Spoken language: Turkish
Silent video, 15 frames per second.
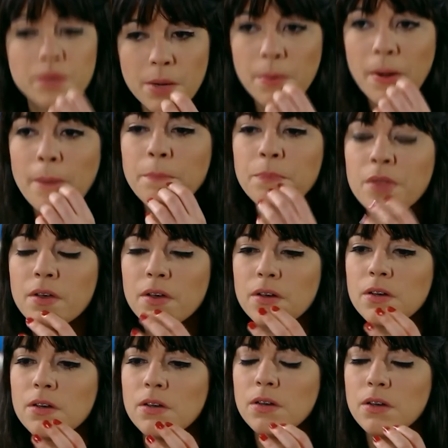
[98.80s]
Tamam.
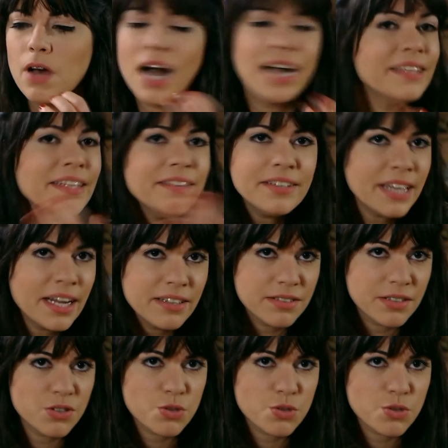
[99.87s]
Ee, annenle nerede